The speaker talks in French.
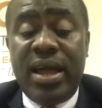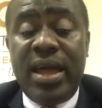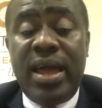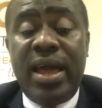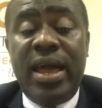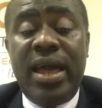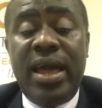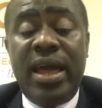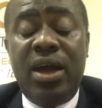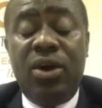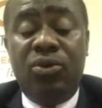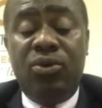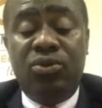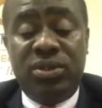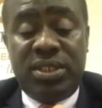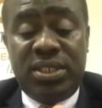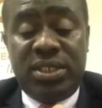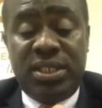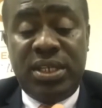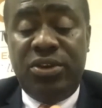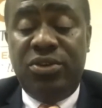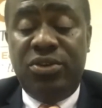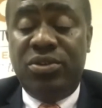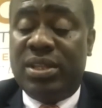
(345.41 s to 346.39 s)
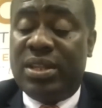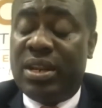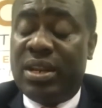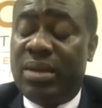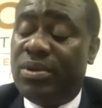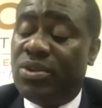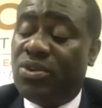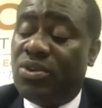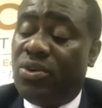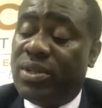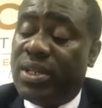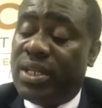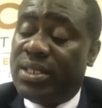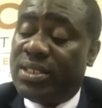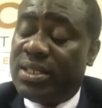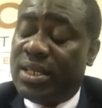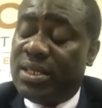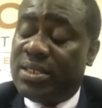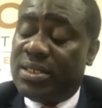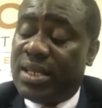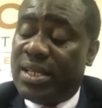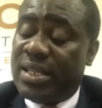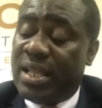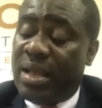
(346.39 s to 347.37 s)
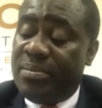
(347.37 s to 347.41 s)
est aussi une très bonne
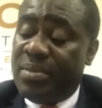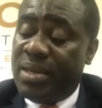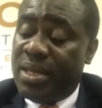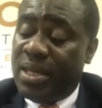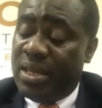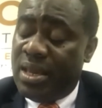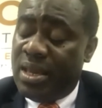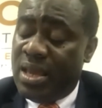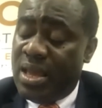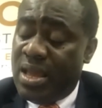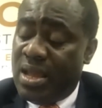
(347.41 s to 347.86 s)
connaissance, un ami